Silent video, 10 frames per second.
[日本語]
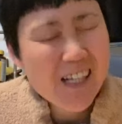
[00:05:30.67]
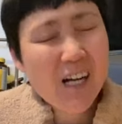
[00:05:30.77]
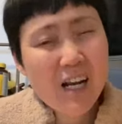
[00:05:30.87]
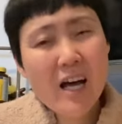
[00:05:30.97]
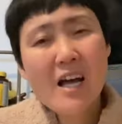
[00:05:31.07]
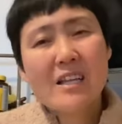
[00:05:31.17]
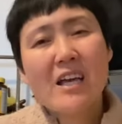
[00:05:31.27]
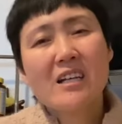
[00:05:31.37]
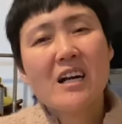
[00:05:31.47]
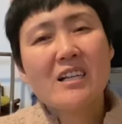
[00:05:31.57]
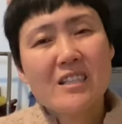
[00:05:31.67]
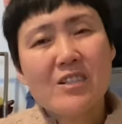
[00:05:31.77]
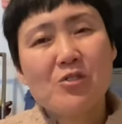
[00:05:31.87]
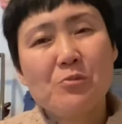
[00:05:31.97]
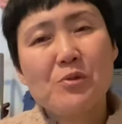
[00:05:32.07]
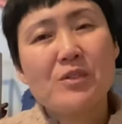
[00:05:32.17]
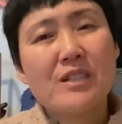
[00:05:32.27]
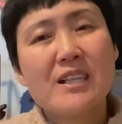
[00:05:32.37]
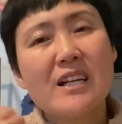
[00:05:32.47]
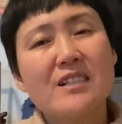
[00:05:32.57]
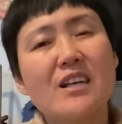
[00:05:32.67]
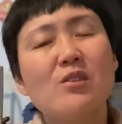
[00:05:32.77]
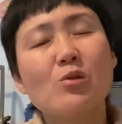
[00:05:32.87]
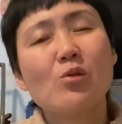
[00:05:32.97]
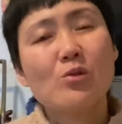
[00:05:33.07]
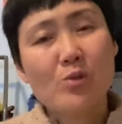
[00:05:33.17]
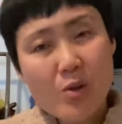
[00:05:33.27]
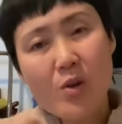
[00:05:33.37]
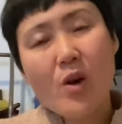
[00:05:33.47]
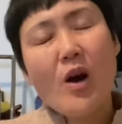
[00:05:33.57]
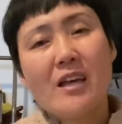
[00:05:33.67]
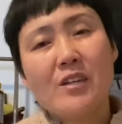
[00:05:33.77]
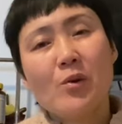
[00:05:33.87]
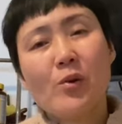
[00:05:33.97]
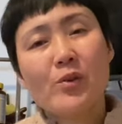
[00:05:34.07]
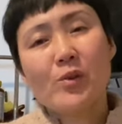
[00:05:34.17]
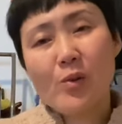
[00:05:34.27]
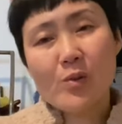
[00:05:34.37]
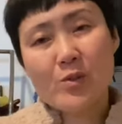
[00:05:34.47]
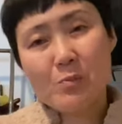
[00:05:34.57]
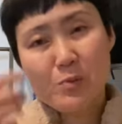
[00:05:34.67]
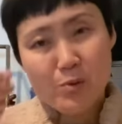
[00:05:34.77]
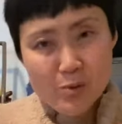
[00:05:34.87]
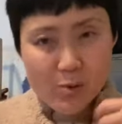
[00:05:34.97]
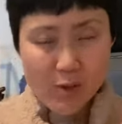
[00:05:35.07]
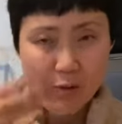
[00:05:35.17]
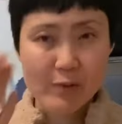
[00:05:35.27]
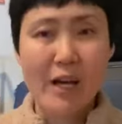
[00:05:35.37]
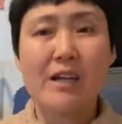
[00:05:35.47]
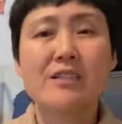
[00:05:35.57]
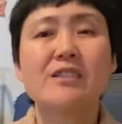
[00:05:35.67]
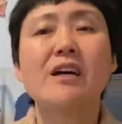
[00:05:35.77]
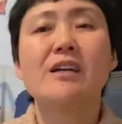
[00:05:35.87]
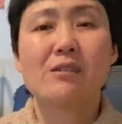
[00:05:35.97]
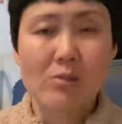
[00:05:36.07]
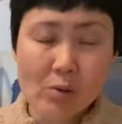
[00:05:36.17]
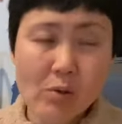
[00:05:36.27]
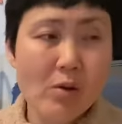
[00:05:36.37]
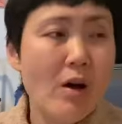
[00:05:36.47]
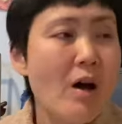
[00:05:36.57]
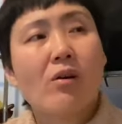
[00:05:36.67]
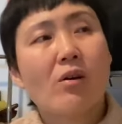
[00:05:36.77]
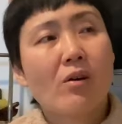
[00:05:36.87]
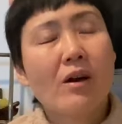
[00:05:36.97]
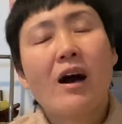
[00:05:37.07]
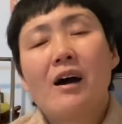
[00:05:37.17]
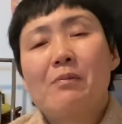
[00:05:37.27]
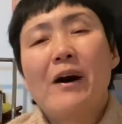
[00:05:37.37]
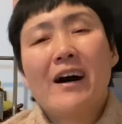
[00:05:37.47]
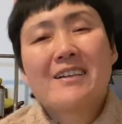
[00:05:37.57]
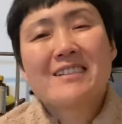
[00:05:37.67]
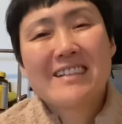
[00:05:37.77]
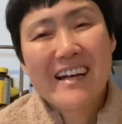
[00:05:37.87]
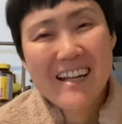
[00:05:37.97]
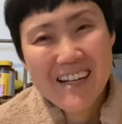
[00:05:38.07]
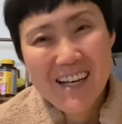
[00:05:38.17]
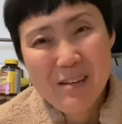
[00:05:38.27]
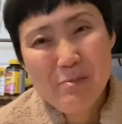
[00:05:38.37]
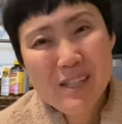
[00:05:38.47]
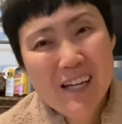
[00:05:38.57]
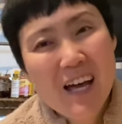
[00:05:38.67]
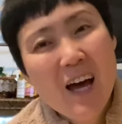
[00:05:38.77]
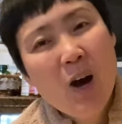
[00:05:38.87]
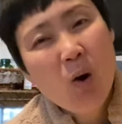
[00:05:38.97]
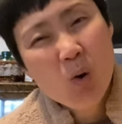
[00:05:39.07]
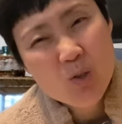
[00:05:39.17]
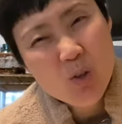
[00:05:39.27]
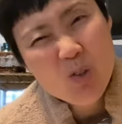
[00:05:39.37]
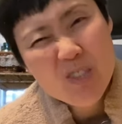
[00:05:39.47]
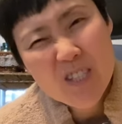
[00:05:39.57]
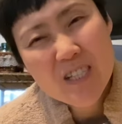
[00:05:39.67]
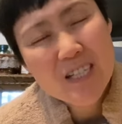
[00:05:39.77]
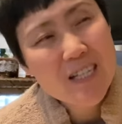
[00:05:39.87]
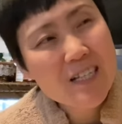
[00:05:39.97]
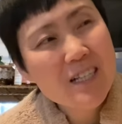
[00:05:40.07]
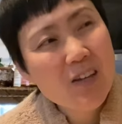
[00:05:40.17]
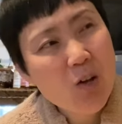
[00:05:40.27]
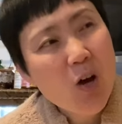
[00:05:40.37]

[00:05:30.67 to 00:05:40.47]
だから年間に自分で3000ドルの医療費を自分で負担しないとカバーされないみたいな恐ろしいんですけど、